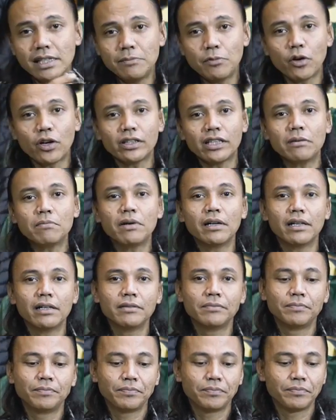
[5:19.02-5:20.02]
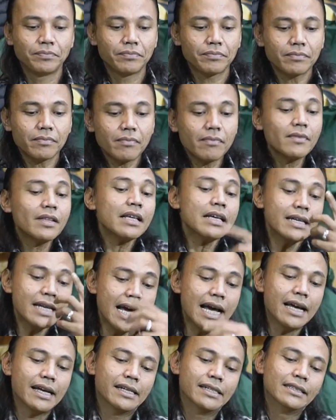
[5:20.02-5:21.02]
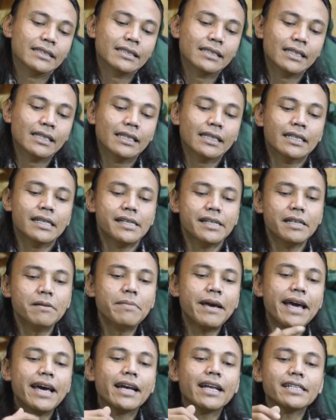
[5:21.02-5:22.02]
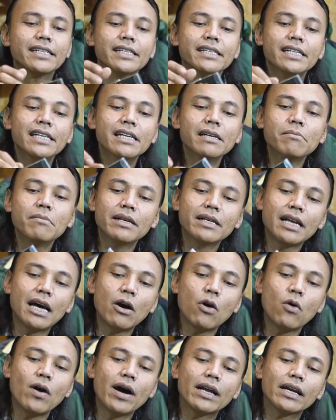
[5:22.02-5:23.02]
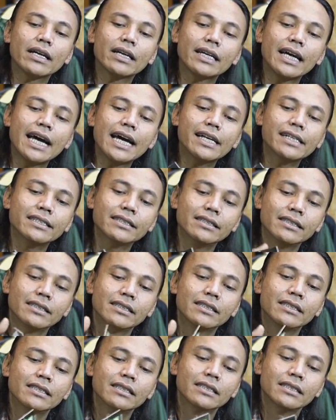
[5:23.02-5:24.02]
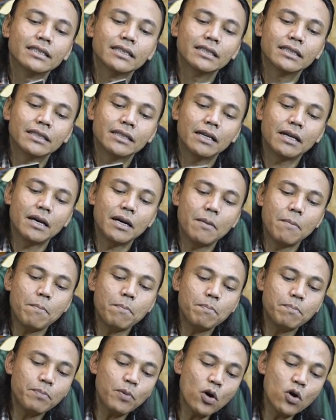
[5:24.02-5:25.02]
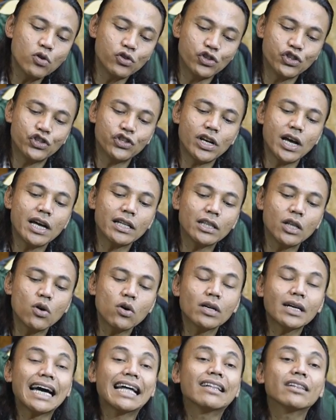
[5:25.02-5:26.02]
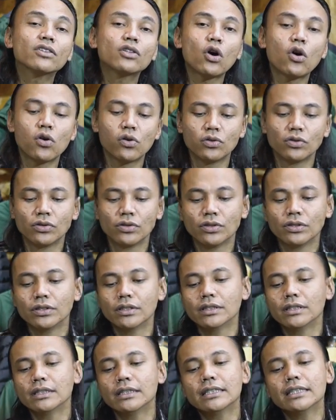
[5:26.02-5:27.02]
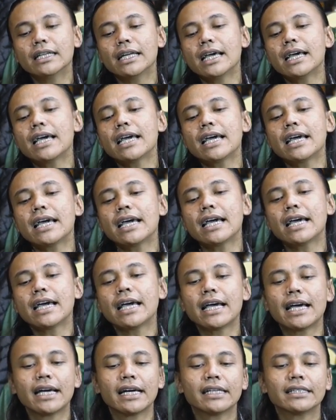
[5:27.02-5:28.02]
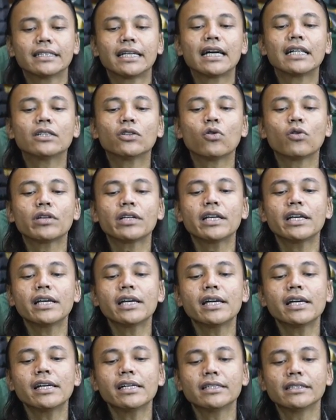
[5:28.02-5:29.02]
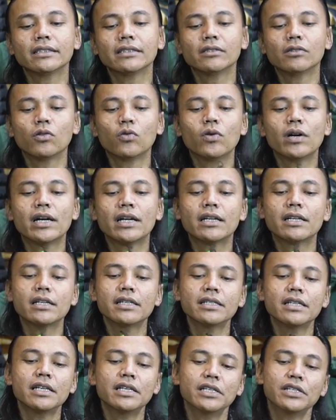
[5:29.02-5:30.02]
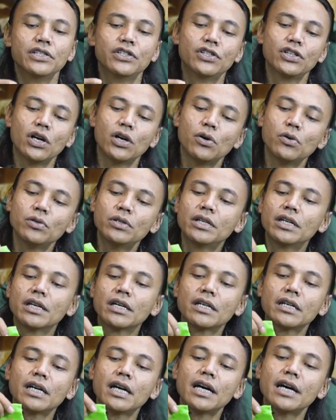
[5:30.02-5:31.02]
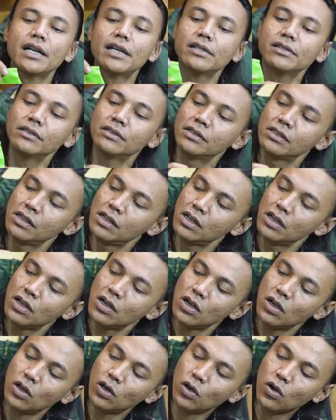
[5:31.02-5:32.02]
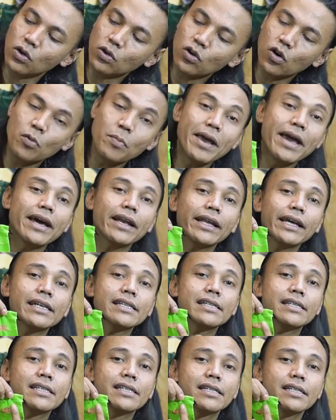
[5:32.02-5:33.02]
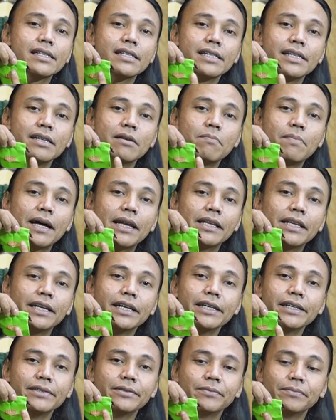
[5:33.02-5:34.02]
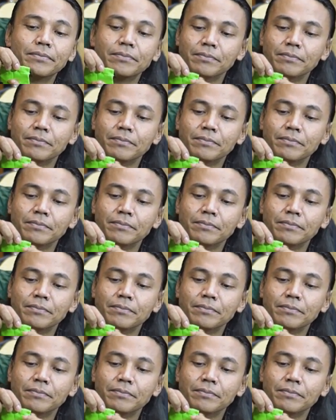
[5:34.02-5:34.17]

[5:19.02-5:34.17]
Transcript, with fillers: ini pocketable. Nah, si BRS ini menawarkan pouch atau kantong. Nah, kantongnya warnanya hijau dengan logo BRS di depannya